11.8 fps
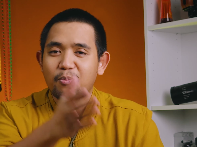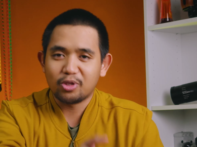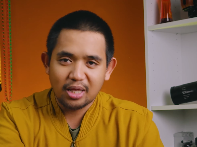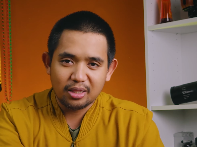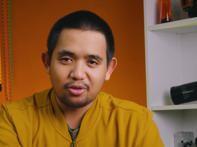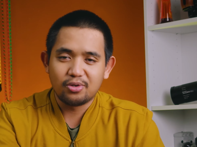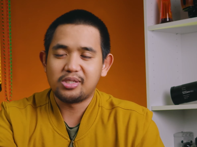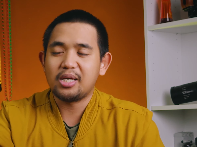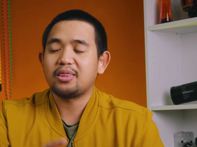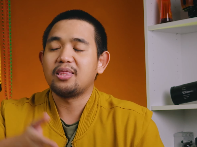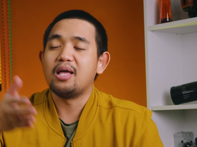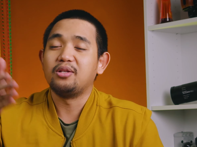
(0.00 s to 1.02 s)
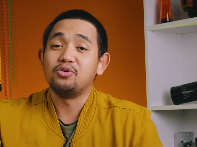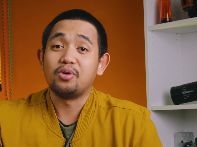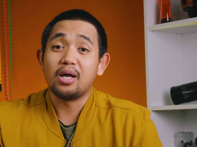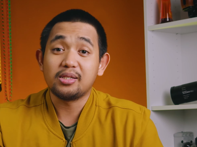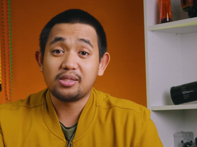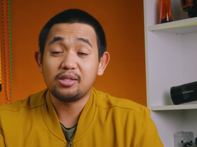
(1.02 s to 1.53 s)
Potato Jet dan
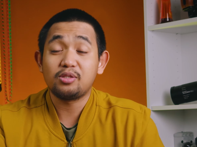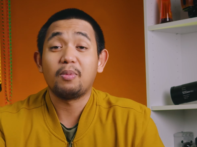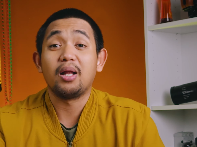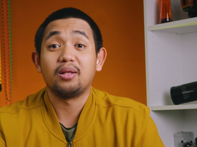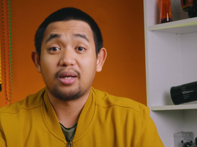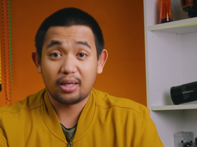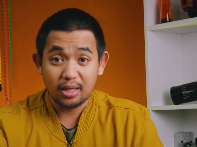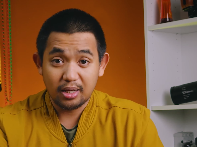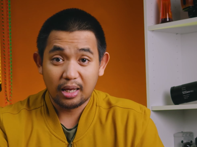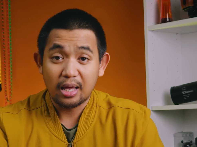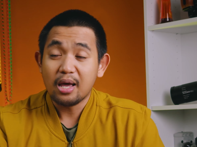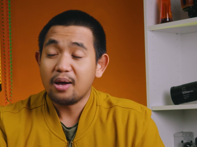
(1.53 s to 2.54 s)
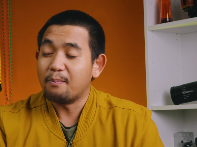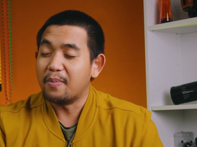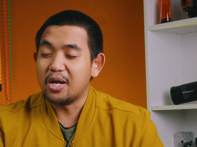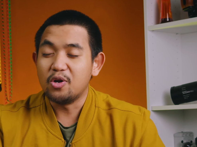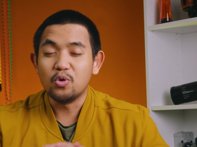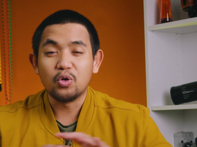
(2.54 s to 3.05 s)
juga si Small Rig ini
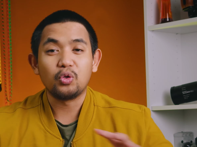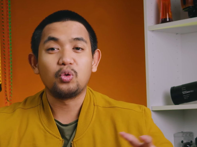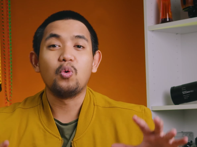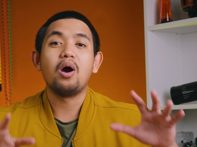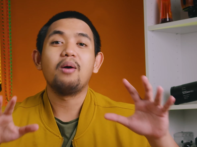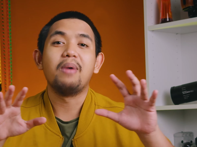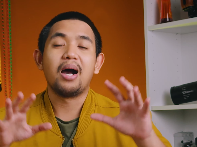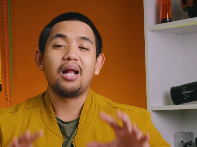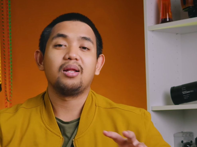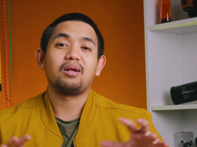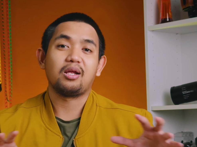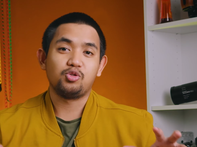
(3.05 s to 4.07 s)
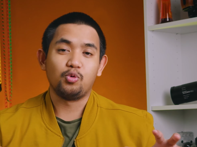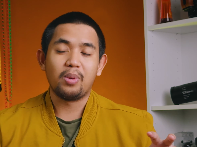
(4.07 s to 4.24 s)
menurut gue bakal racun